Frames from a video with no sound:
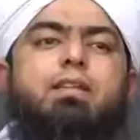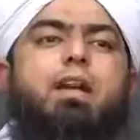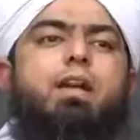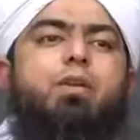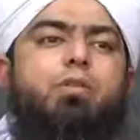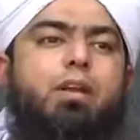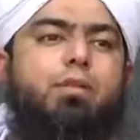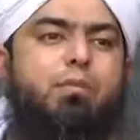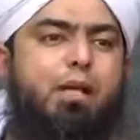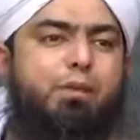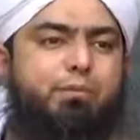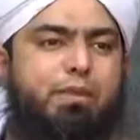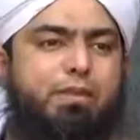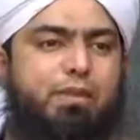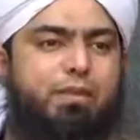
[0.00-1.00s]
खड़े होकर नमाज़
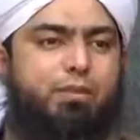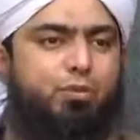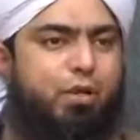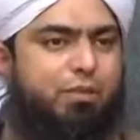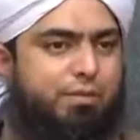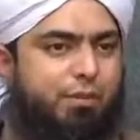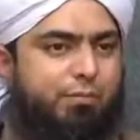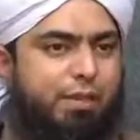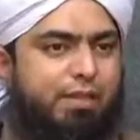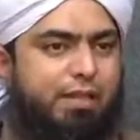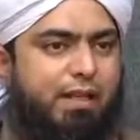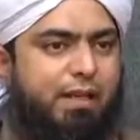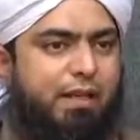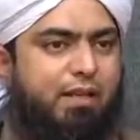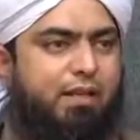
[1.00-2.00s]
पढ़ते ही जो अक्सर
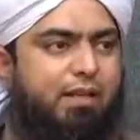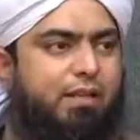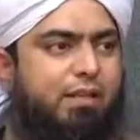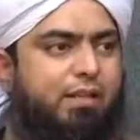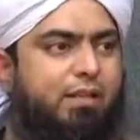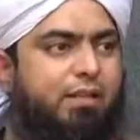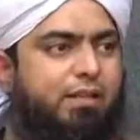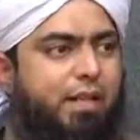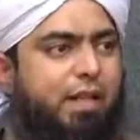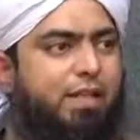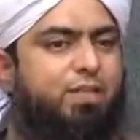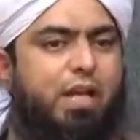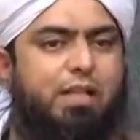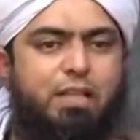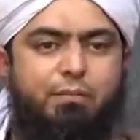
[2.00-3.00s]
मिलता है ना कि
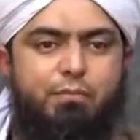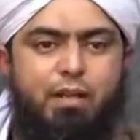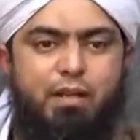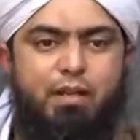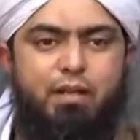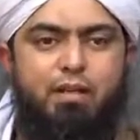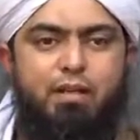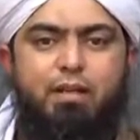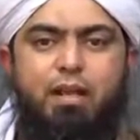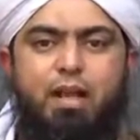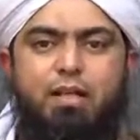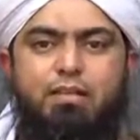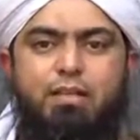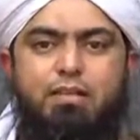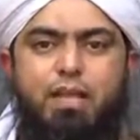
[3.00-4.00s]
एक चादर में
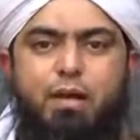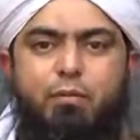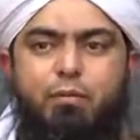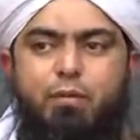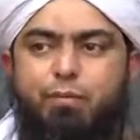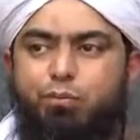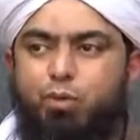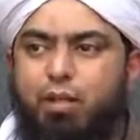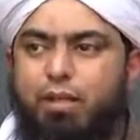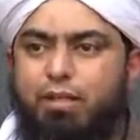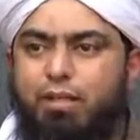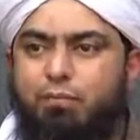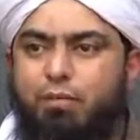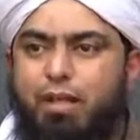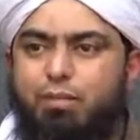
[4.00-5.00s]
हज़रत जाबिर अब्दुल्ला
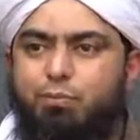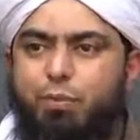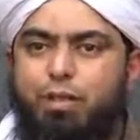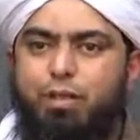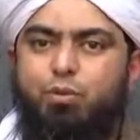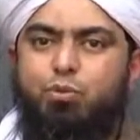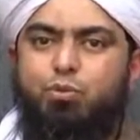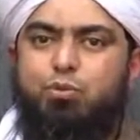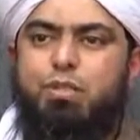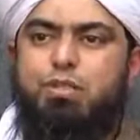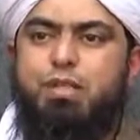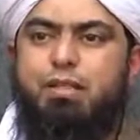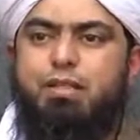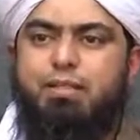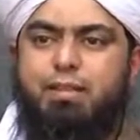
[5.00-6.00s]
ने नमाज़ पढ़ी और दूसरी
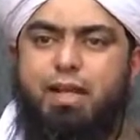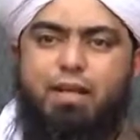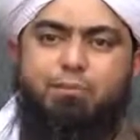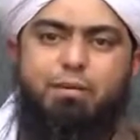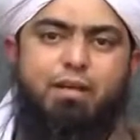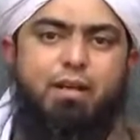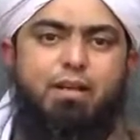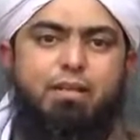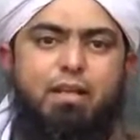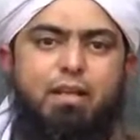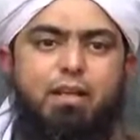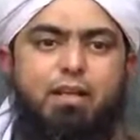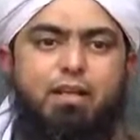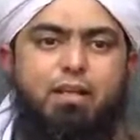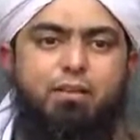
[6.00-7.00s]
चादर साइड पर कर दी
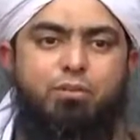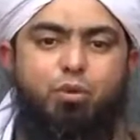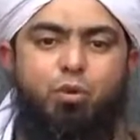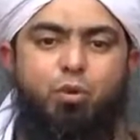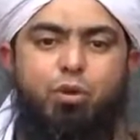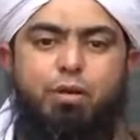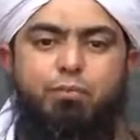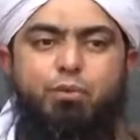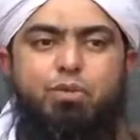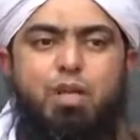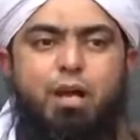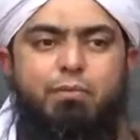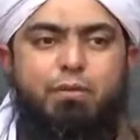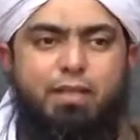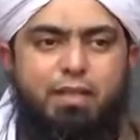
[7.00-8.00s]
तो लोगों ने
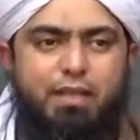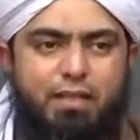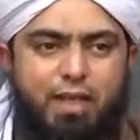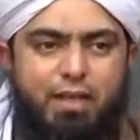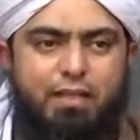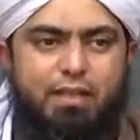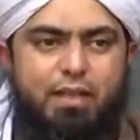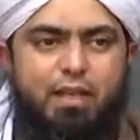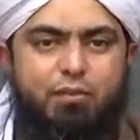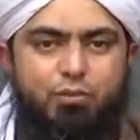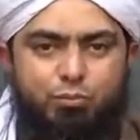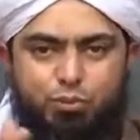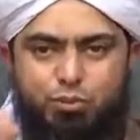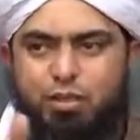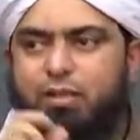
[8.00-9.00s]
पूछा आपने ये क्या किया
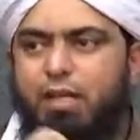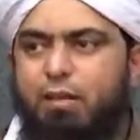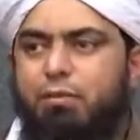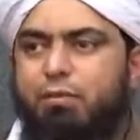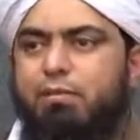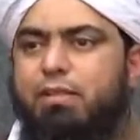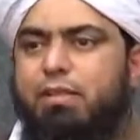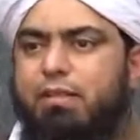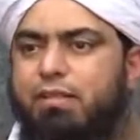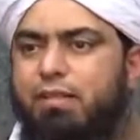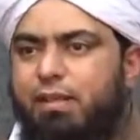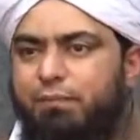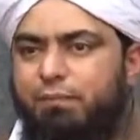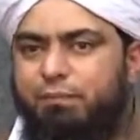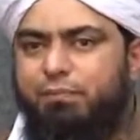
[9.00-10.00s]
जो मुस्ंद आमद में हदीस है